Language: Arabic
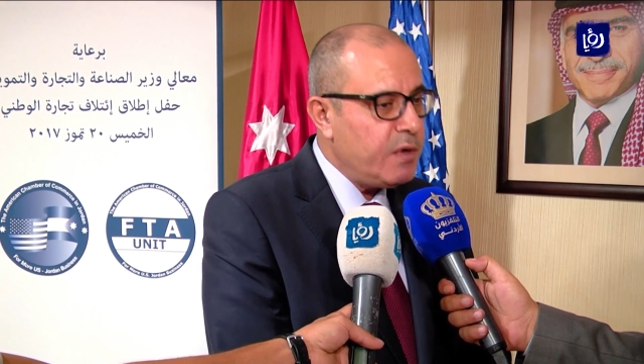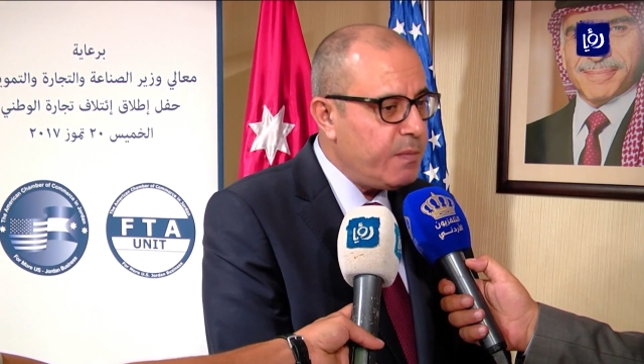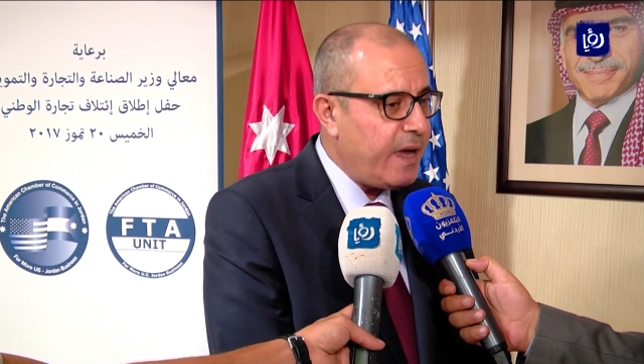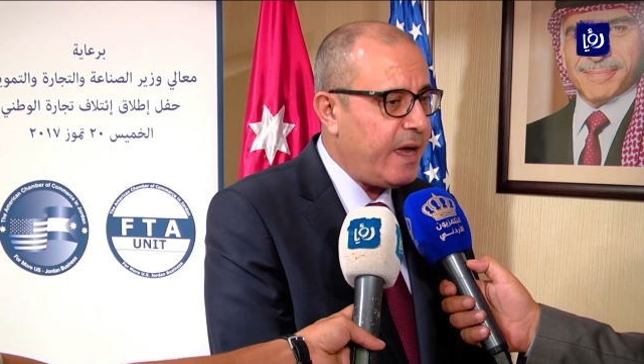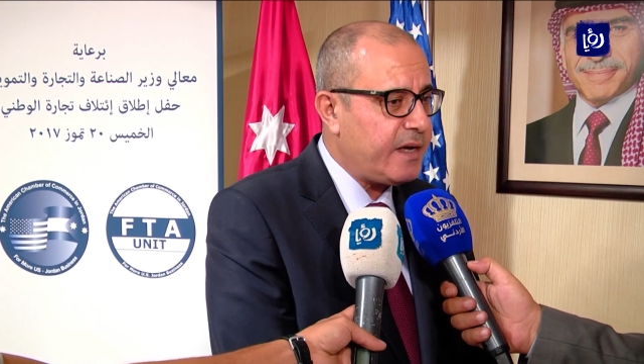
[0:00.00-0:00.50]

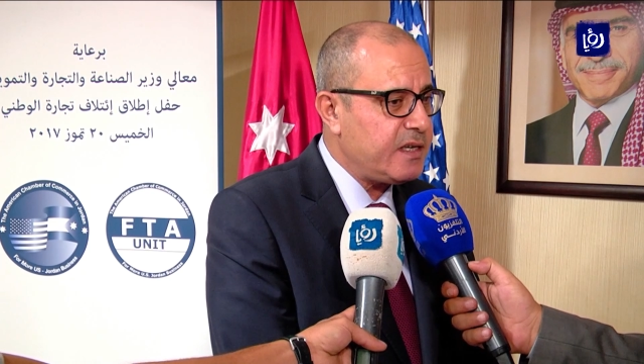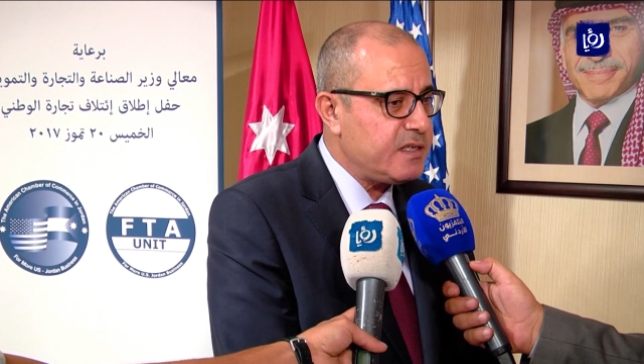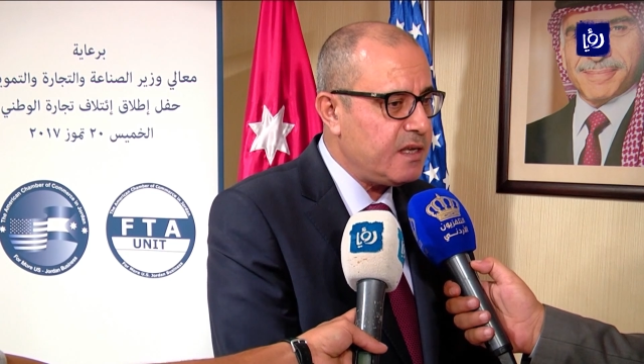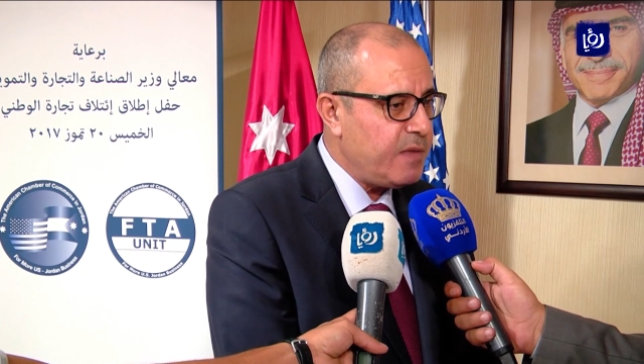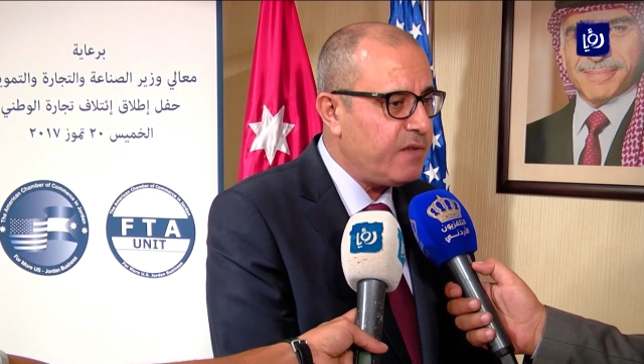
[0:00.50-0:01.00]
بما
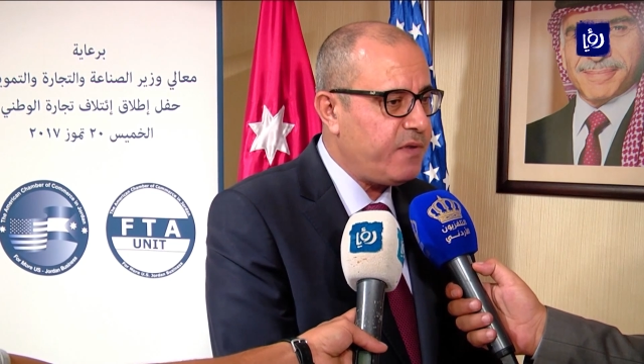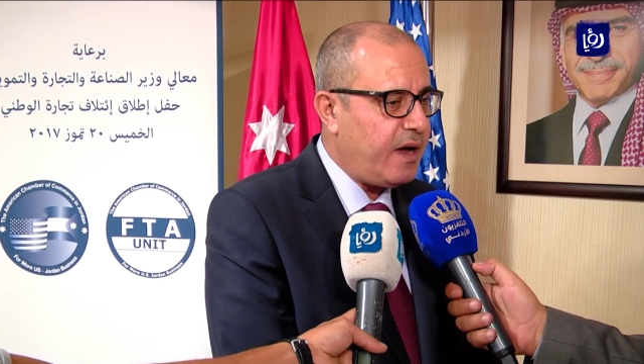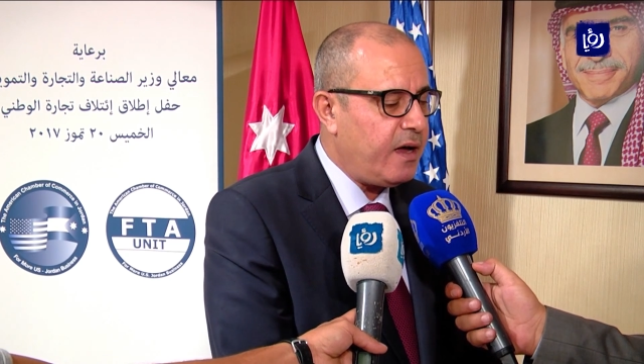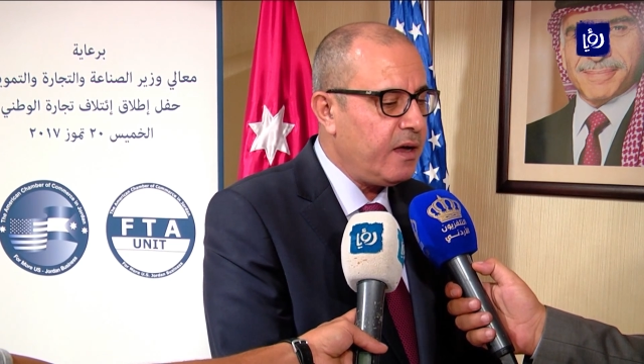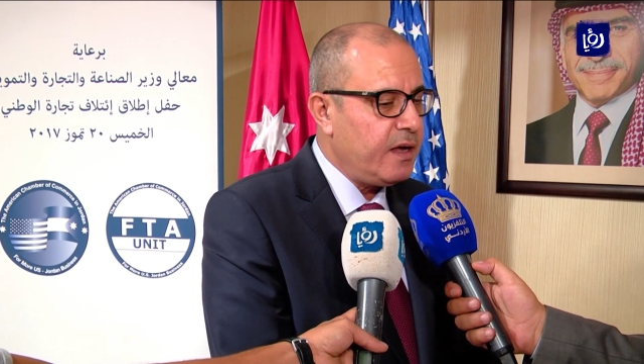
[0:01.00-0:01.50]
يعكس
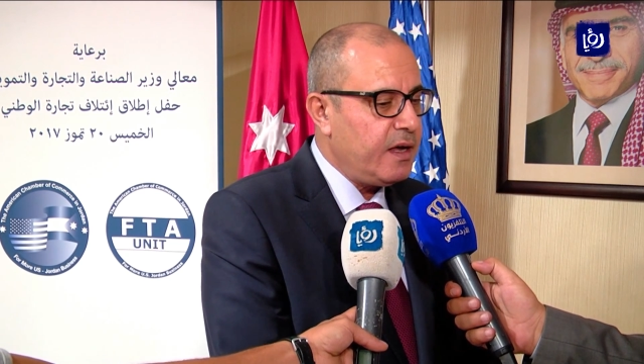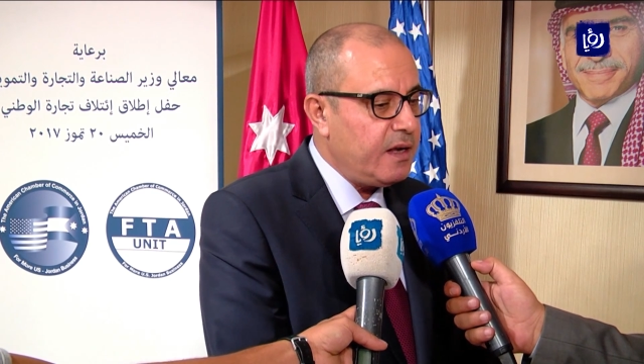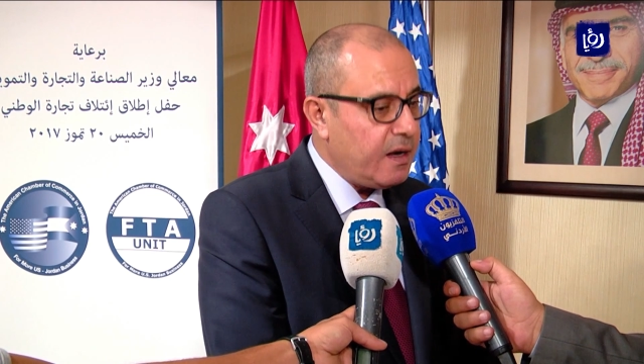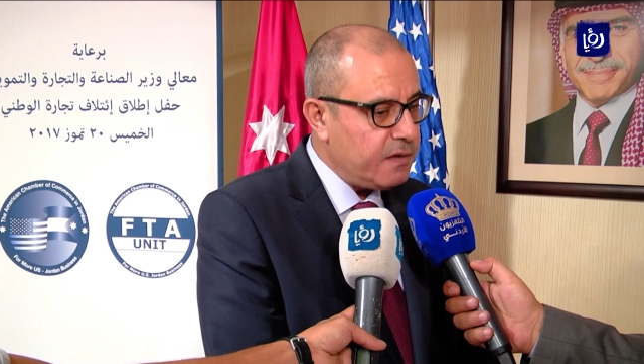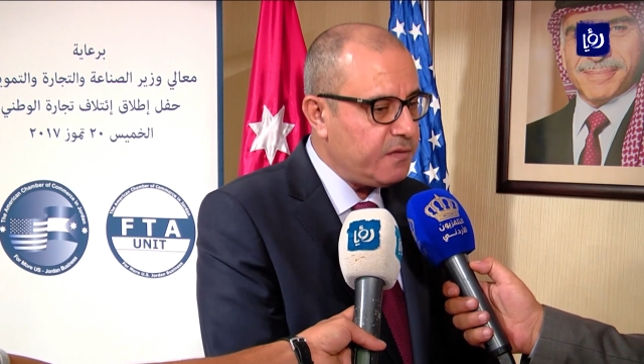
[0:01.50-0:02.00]
المنفعة
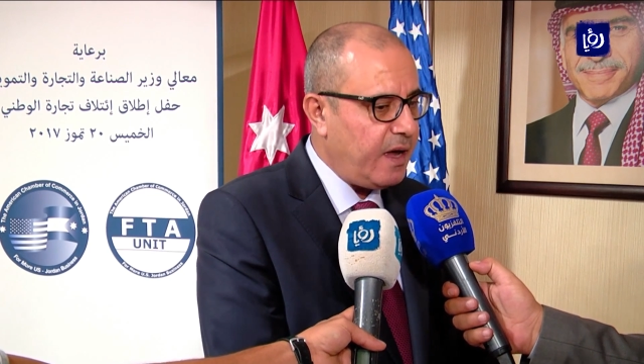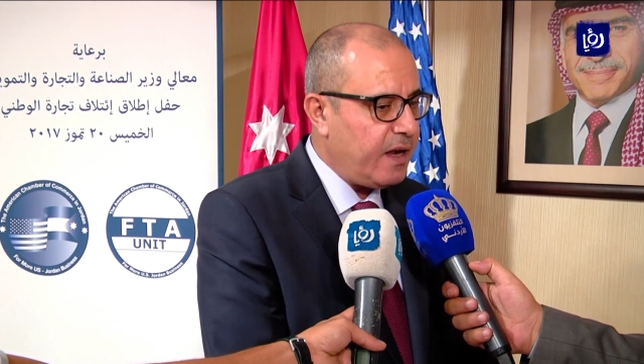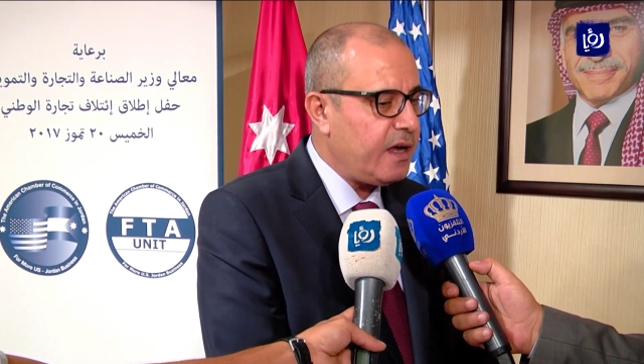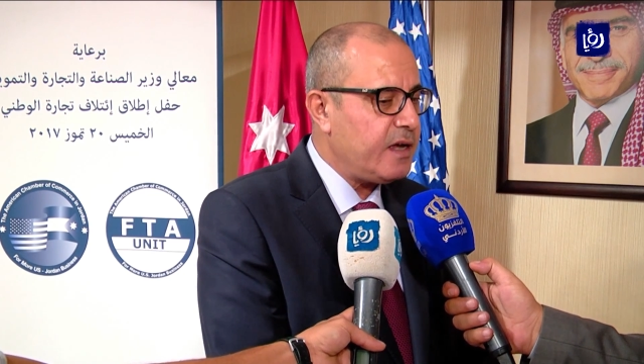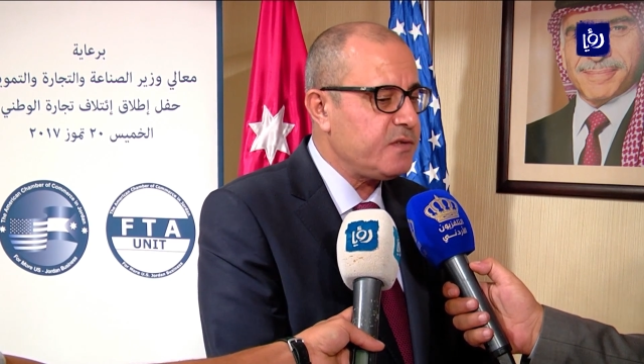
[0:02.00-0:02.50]
للقطاع
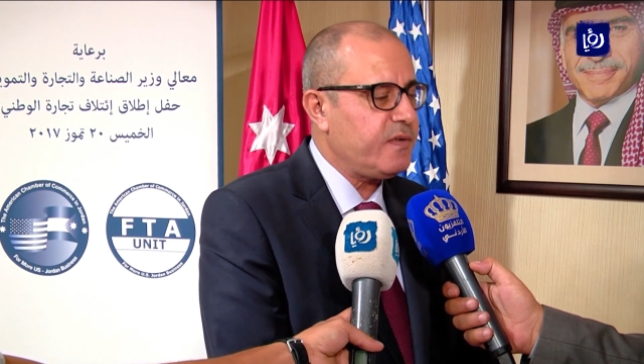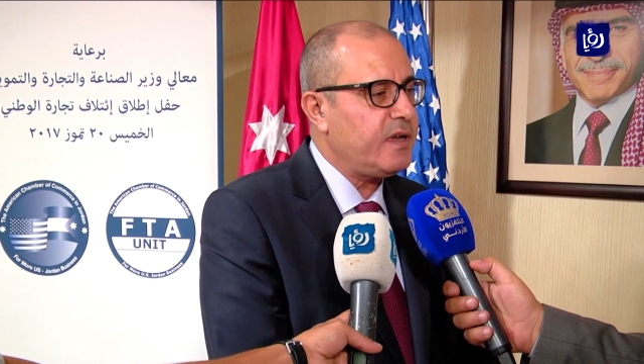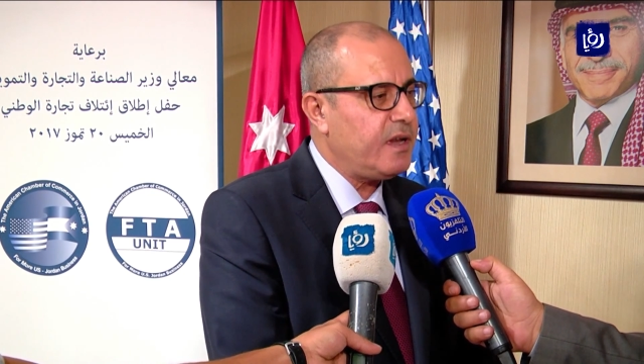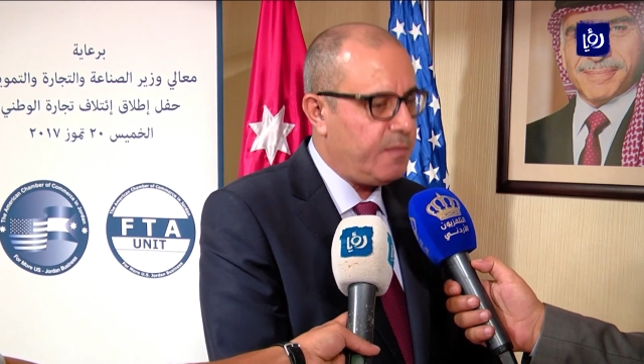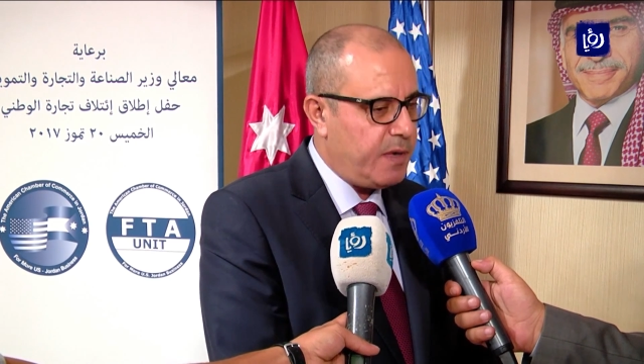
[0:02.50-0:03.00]
الخاص في
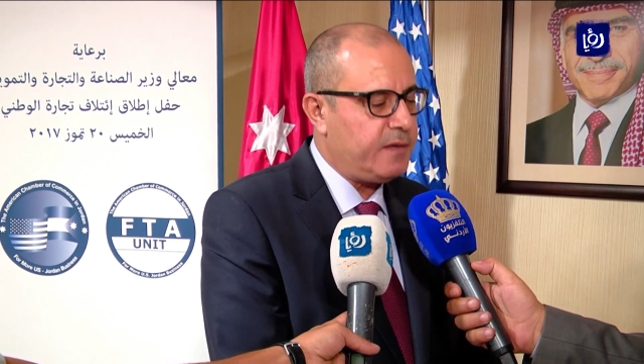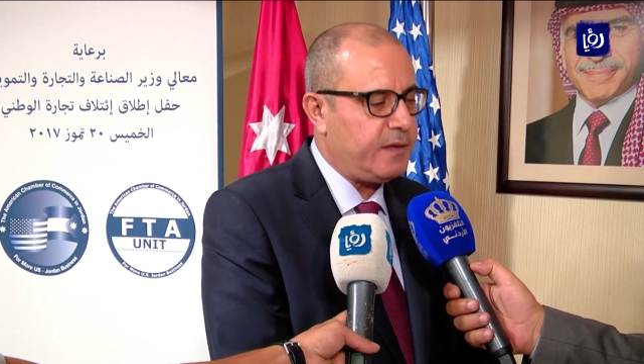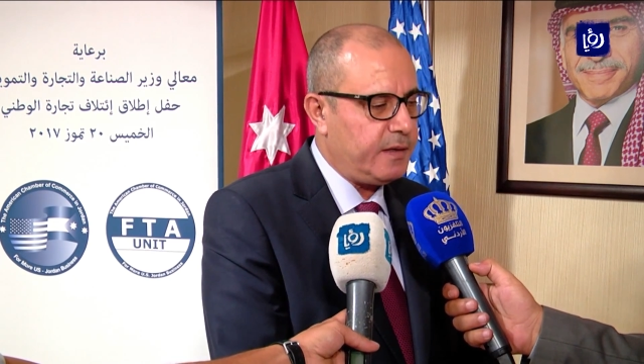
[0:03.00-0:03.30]
كل البلد